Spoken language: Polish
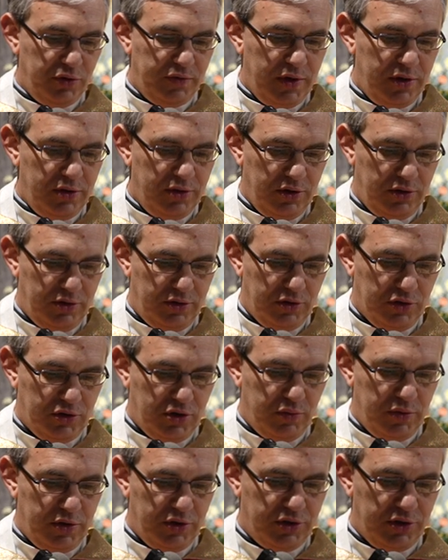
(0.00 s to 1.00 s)
świętych, te
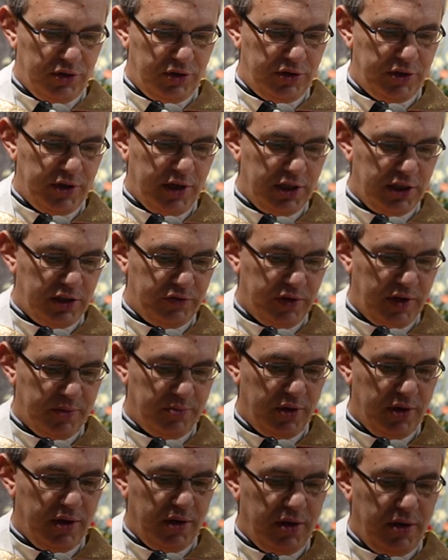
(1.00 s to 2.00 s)
szkoły chrześcijaństwa,
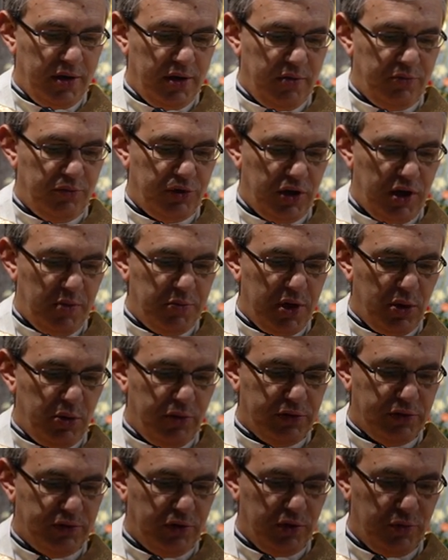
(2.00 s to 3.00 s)

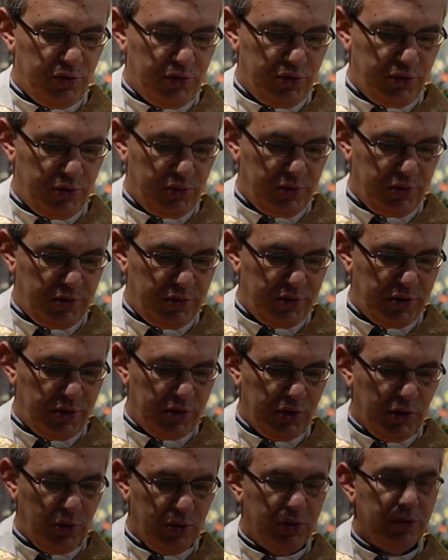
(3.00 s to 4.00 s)
przerabiało w swoim życiu
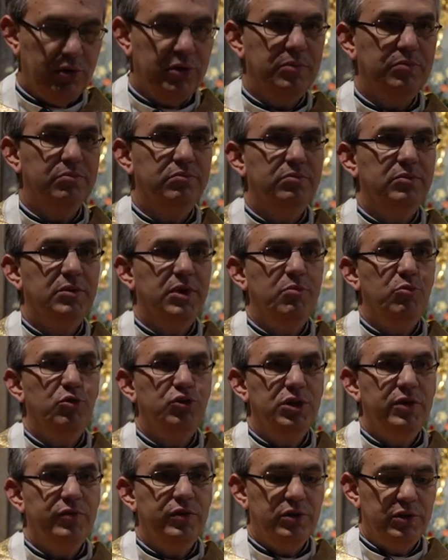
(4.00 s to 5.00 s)
dziesiątki, a
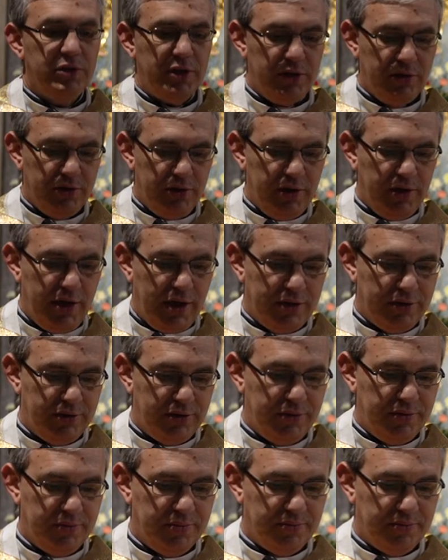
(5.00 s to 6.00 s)
może nawet setki razy.